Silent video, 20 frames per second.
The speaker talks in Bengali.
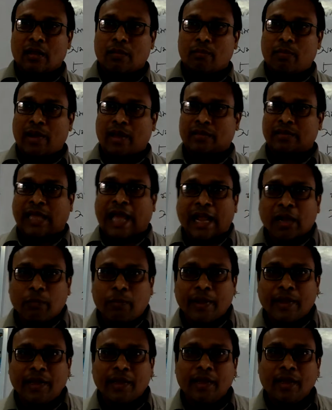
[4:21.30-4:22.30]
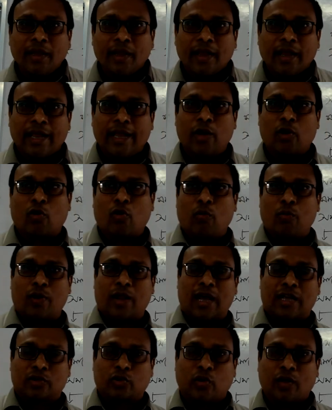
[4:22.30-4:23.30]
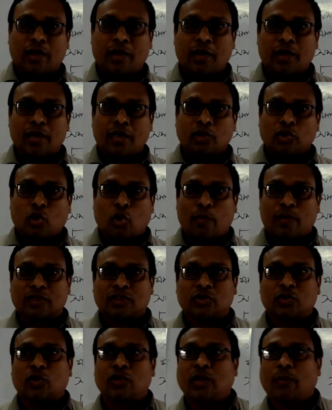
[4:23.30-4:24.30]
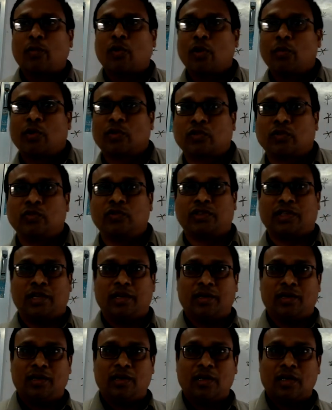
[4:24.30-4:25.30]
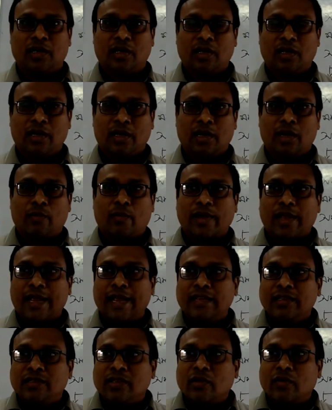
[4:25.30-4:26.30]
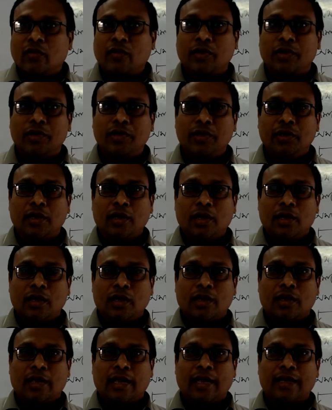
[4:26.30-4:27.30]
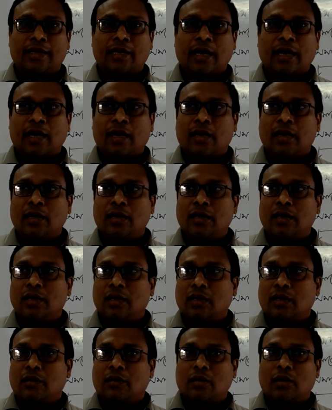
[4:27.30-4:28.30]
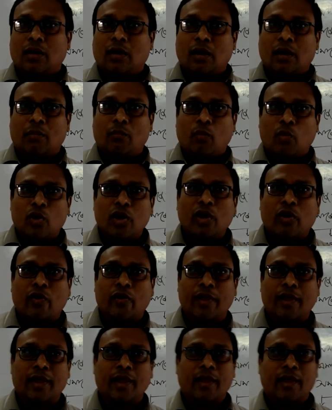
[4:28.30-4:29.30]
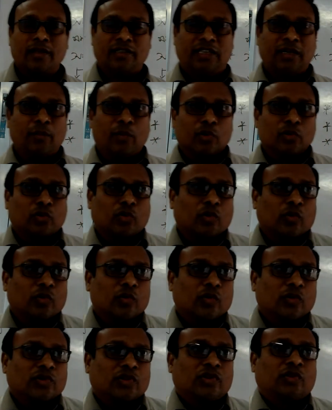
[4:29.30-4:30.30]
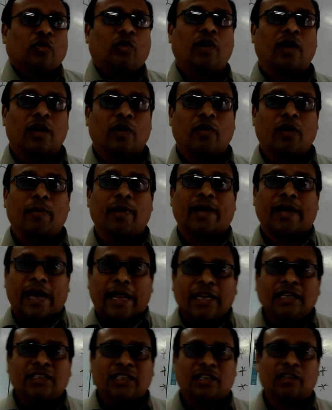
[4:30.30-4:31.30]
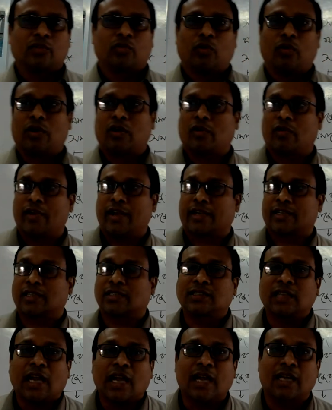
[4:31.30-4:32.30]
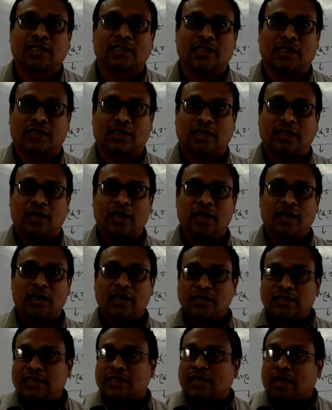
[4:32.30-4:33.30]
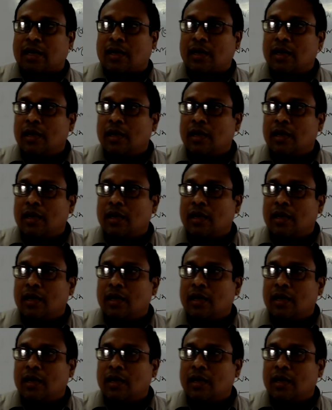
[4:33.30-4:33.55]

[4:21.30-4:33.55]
বা থাকবেই এরকম না আসলে সমাজ সদা পরিবর্তনশীল এবং এই জন্যই এটা মনে হয় জীবন্ত কোনো কিছু তুলনা করি বা গাড়ির সাথে তুলনা করি একটা চাকার সাথে যেটা